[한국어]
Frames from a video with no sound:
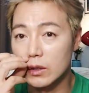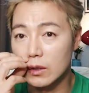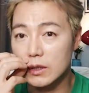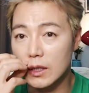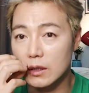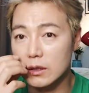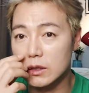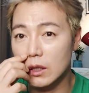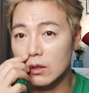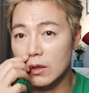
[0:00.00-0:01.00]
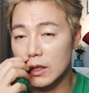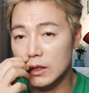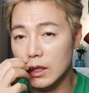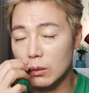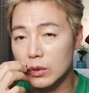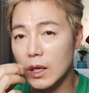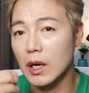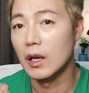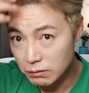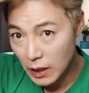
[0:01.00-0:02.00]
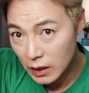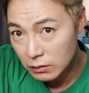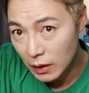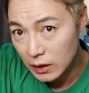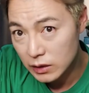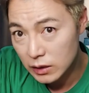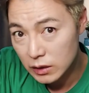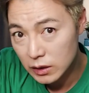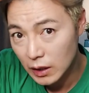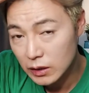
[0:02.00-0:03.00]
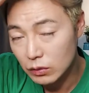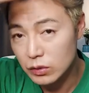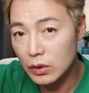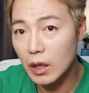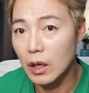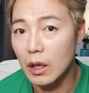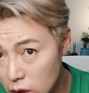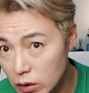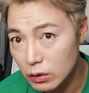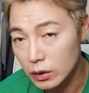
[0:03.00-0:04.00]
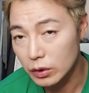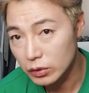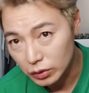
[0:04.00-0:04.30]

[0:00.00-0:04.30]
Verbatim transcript: 그 영상 그 촬영할 때보다 은발은 많이 사라졌는데 괜찮은 것 같아요